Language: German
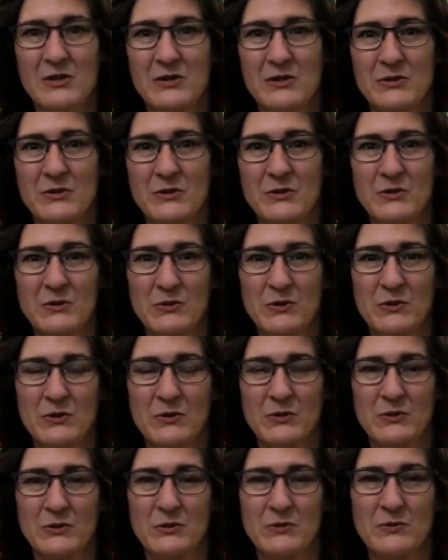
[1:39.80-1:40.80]

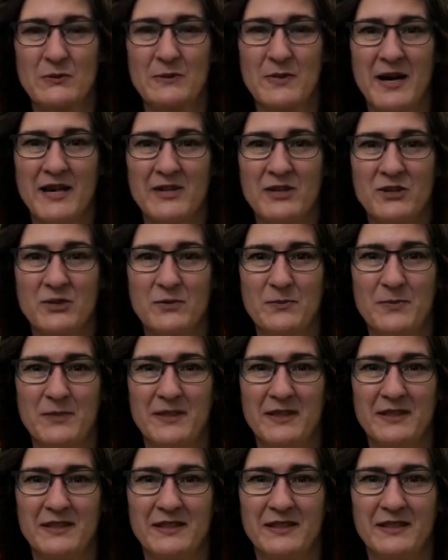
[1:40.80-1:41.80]
So zum
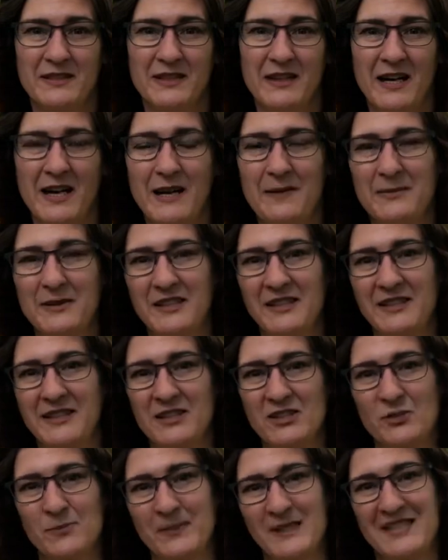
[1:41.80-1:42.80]
Beispiel habe ich
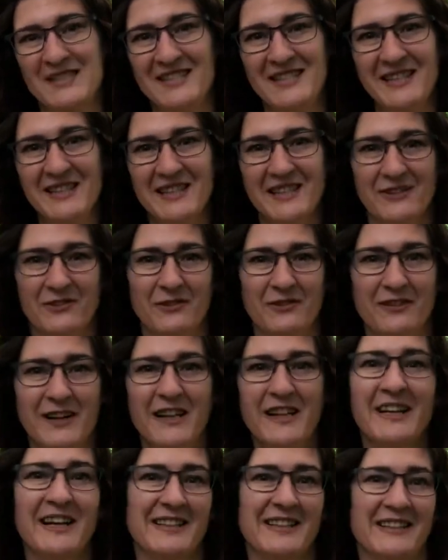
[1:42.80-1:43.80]
das Spazieren und
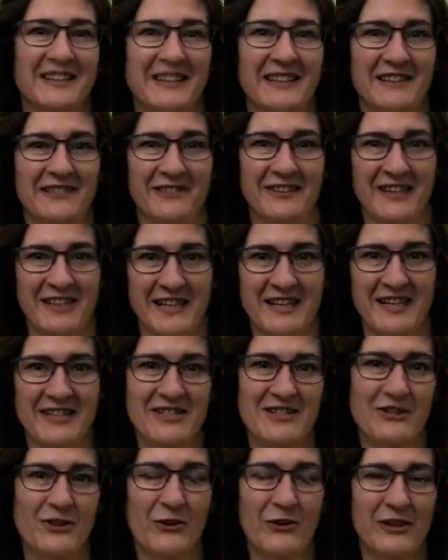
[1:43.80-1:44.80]
Wandern gehen wieder
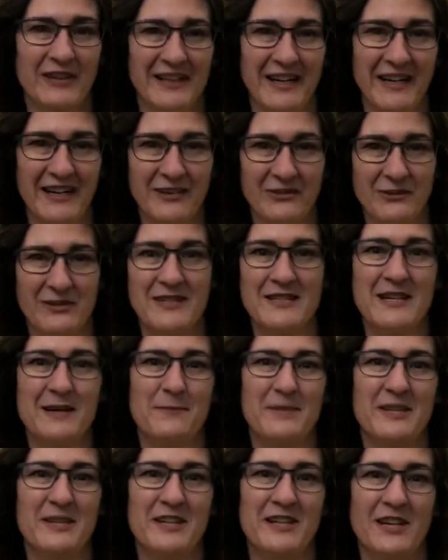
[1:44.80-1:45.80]
ganz neu entdeckt und deshalb
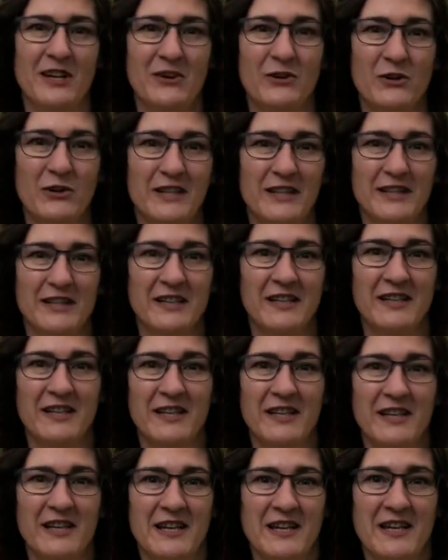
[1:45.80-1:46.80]
bin ich auch hier
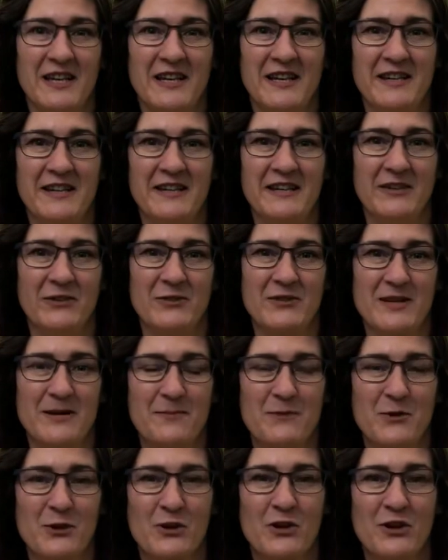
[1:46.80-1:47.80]
in unserem
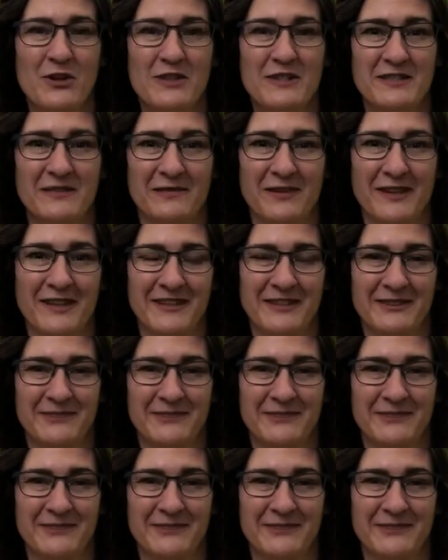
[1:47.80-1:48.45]
Bockholzwald